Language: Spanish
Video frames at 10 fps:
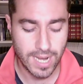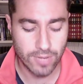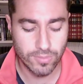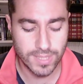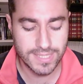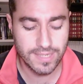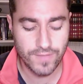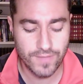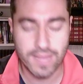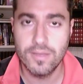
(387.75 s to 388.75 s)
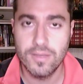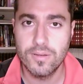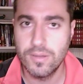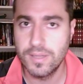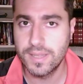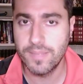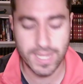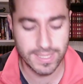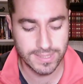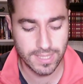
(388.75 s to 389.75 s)
alguna significación con lo del
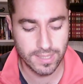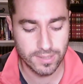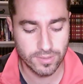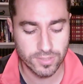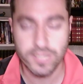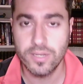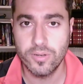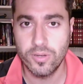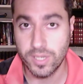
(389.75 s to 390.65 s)
tema este, no sé, qué,